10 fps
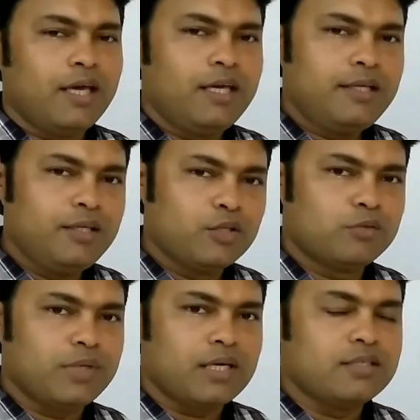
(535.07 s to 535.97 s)
এই
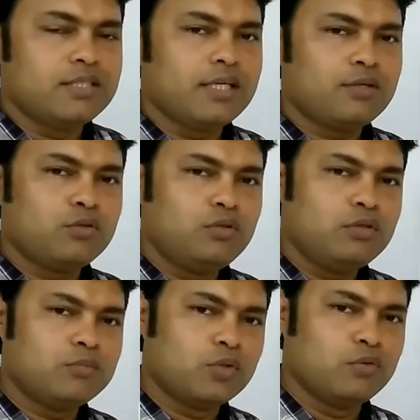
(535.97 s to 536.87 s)
নিয়মে যে কোনো
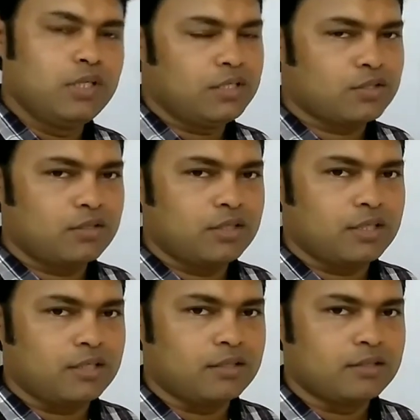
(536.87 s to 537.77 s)
মৌলিক
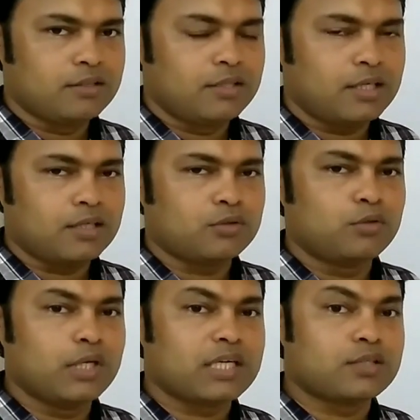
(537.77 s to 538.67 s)
সংখ্যা দ্বারা
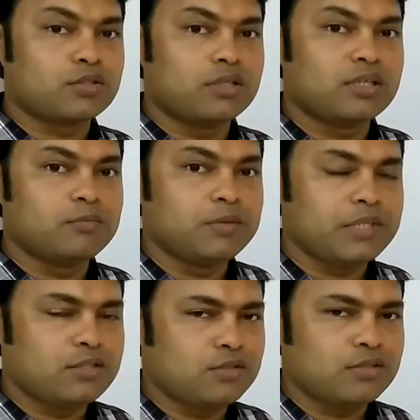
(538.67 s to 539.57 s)
কোনো একটা সংখ্যা
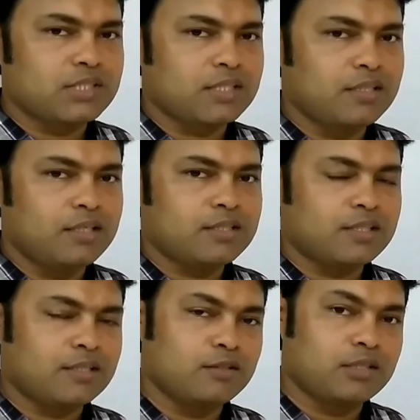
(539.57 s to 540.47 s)
বিভাজ্য হচ্ছে কিনা
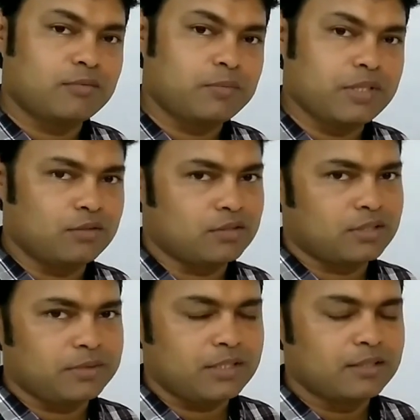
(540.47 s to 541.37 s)
সেটা কিন্তু আমরা বের
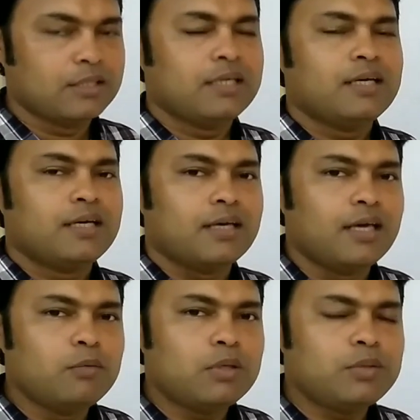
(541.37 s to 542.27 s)
করতে পারি
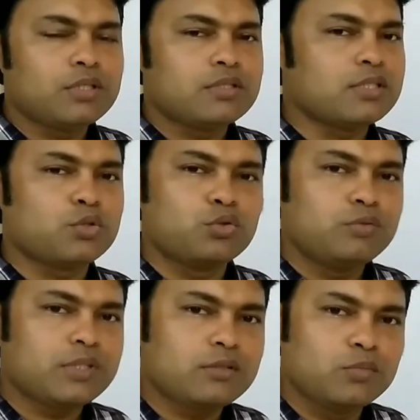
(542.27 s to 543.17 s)
এইবার বিষয় হচ্ছে
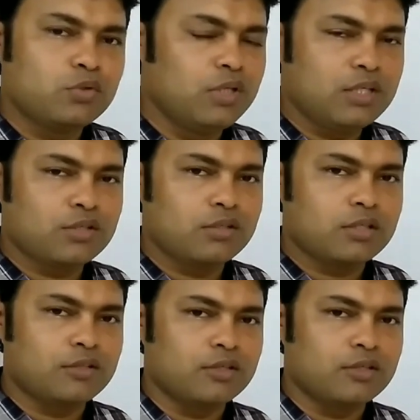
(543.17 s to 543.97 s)
শুধুমাত্র মৌলিক সংখ্যা